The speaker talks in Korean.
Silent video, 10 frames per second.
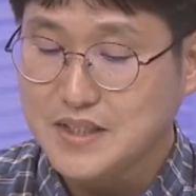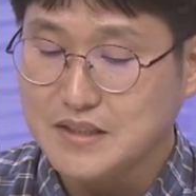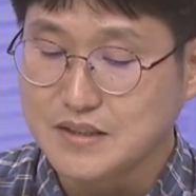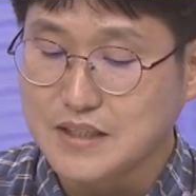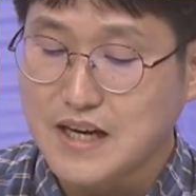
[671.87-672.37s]

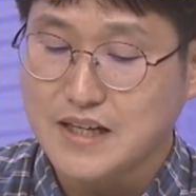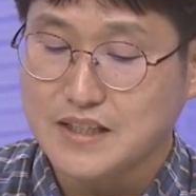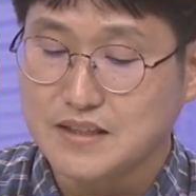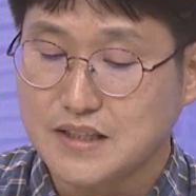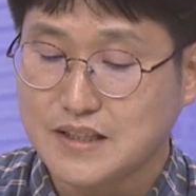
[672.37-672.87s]
그러나
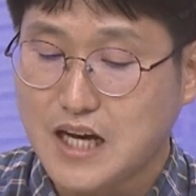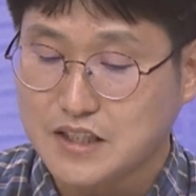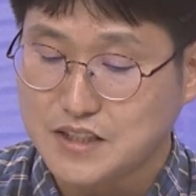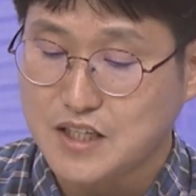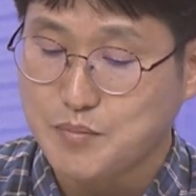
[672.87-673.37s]
이런
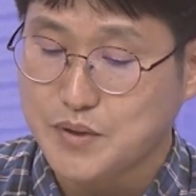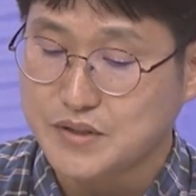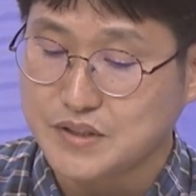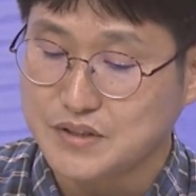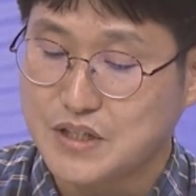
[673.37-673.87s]
학제
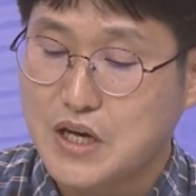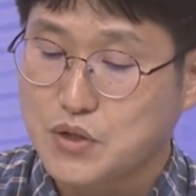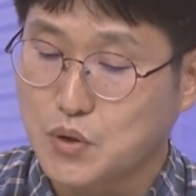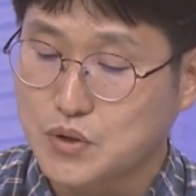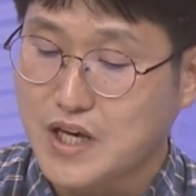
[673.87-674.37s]
개편은
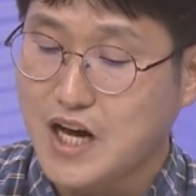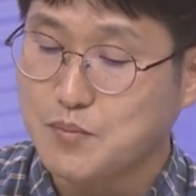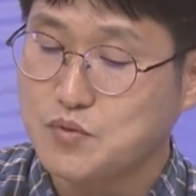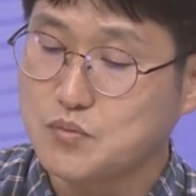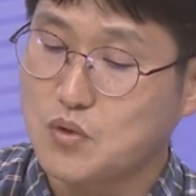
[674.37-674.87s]
교사
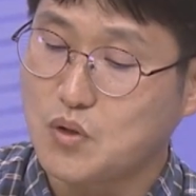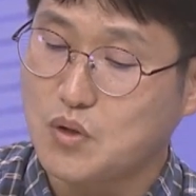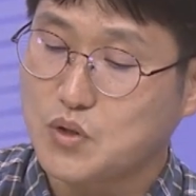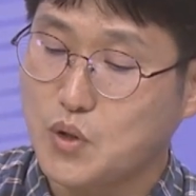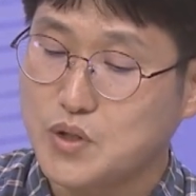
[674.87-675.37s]

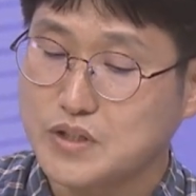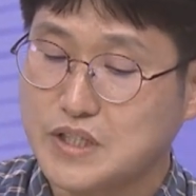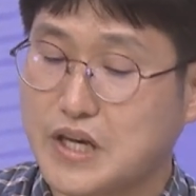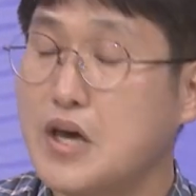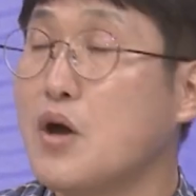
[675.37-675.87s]
학부모 교육
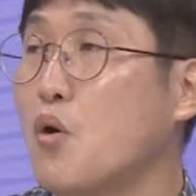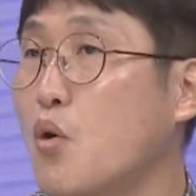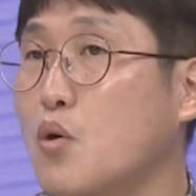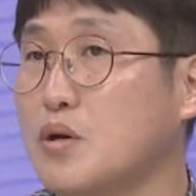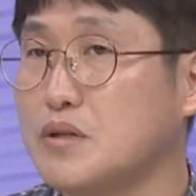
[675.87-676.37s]
현장에
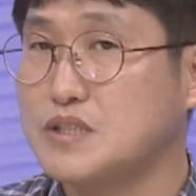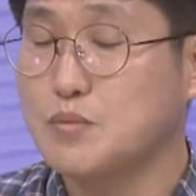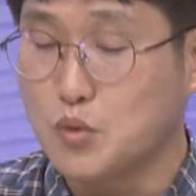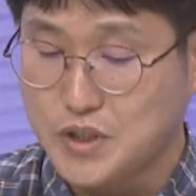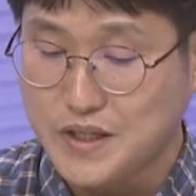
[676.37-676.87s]
호응을 얻지
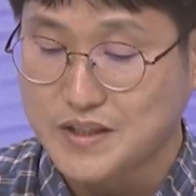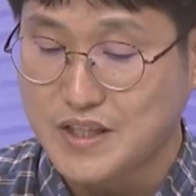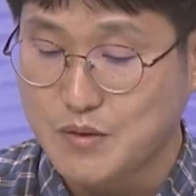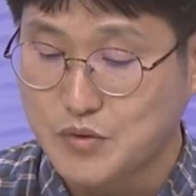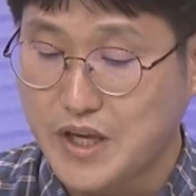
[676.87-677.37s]
못했기
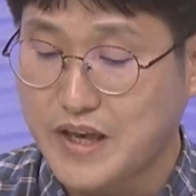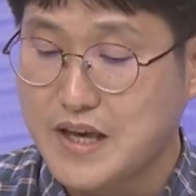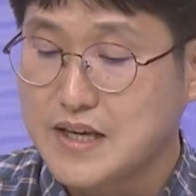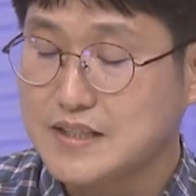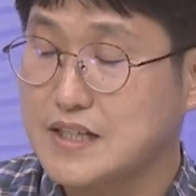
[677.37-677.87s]
때문에
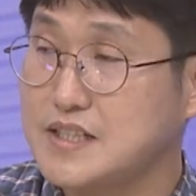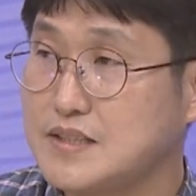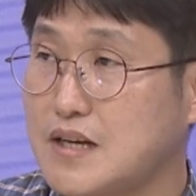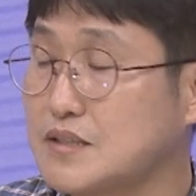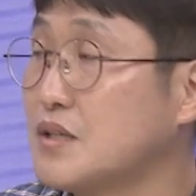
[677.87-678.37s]

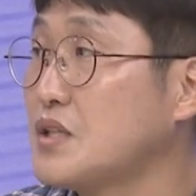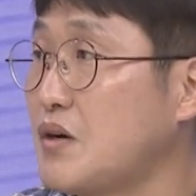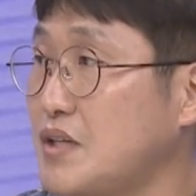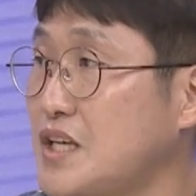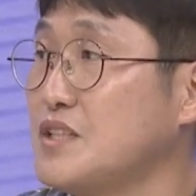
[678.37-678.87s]
사실상
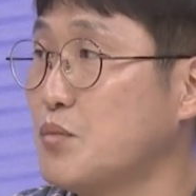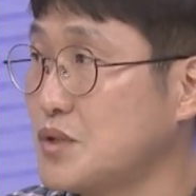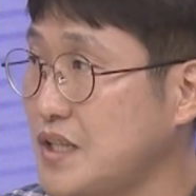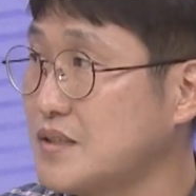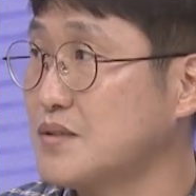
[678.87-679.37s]
정책화되지
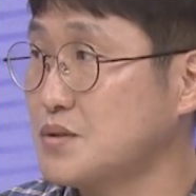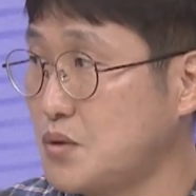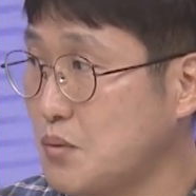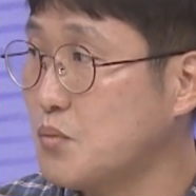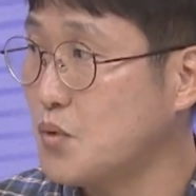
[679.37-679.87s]
못했던
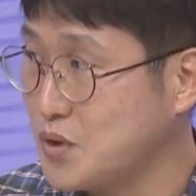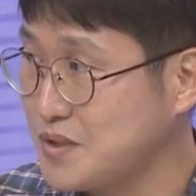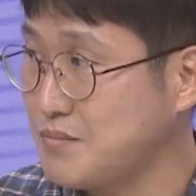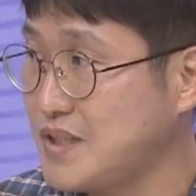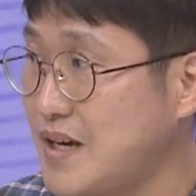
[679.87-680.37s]
것으로
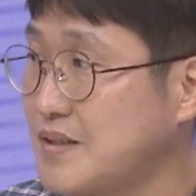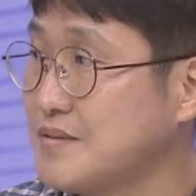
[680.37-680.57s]
보여집니다.